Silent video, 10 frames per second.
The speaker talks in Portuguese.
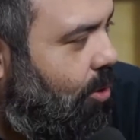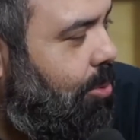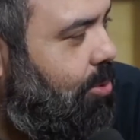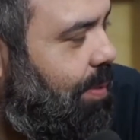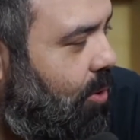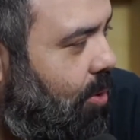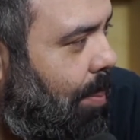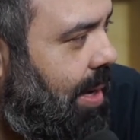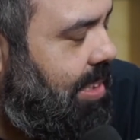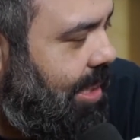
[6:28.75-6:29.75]
tu falou
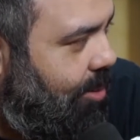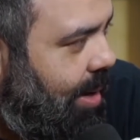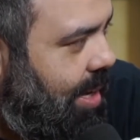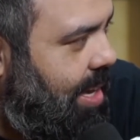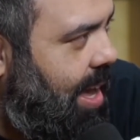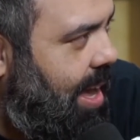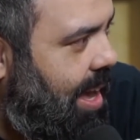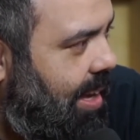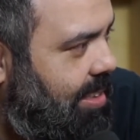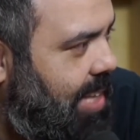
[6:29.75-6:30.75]
mais cedo aí,
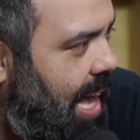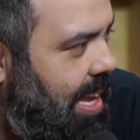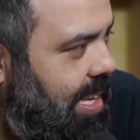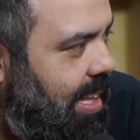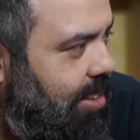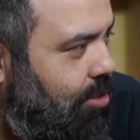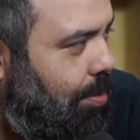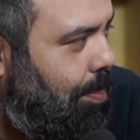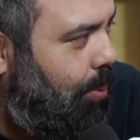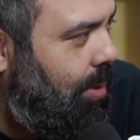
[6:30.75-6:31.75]
é sair da
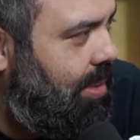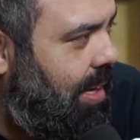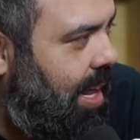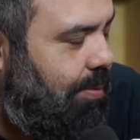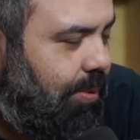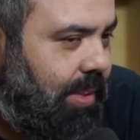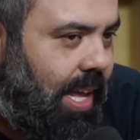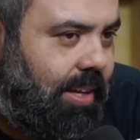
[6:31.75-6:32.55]
disputa nem fudendo.